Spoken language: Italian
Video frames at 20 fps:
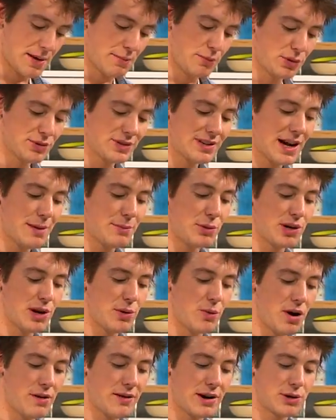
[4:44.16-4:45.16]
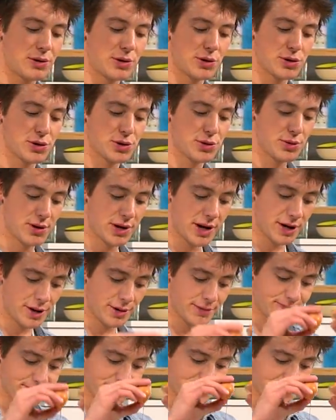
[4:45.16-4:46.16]
Montiamo le uova con lo zucchero,
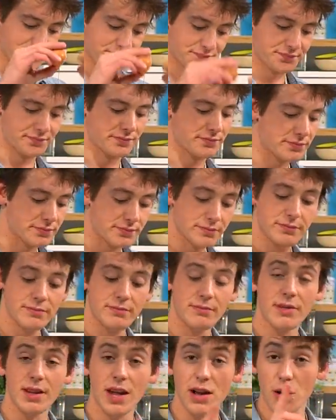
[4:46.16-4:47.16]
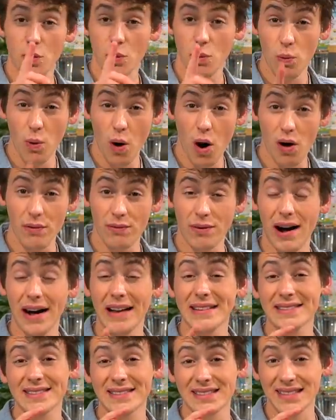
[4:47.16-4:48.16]

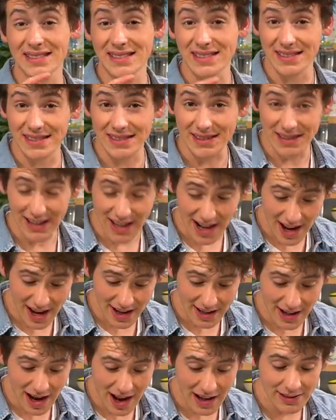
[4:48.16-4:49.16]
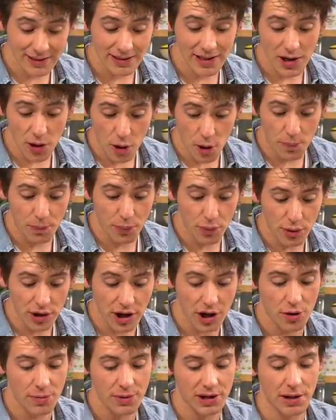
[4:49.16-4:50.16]
uova tre grandi
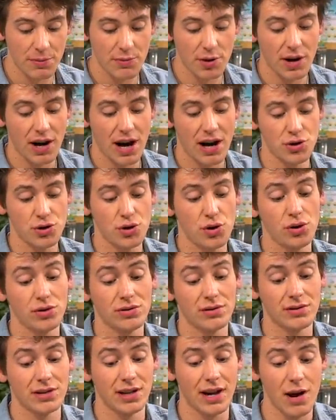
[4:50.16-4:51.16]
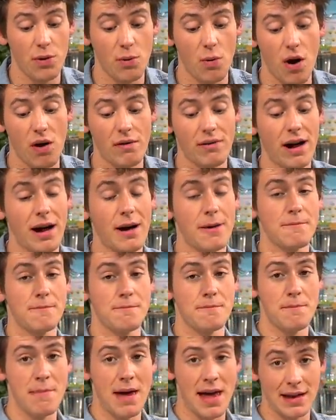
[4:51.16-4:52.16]
oppure come nel mio caso tre uova
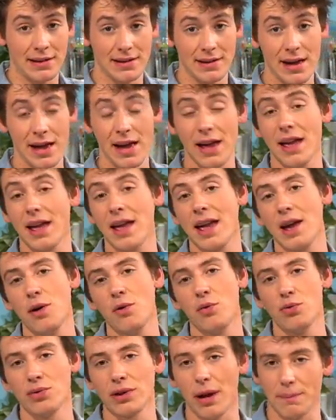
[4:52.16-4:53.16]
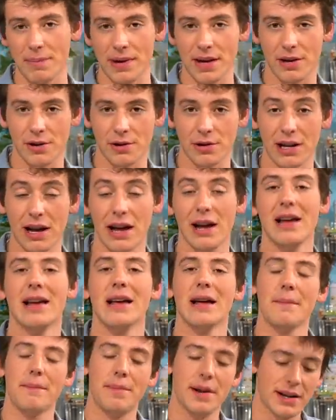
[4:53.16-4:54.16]
medie e una piccola
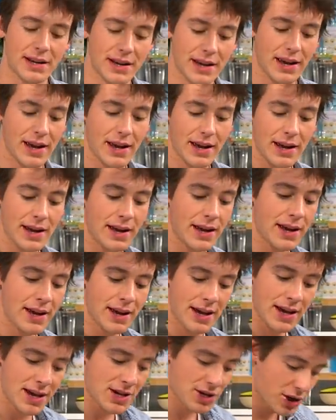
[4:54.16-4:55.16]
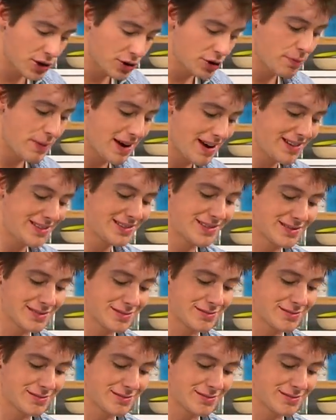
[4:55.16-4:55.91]
perché secondo me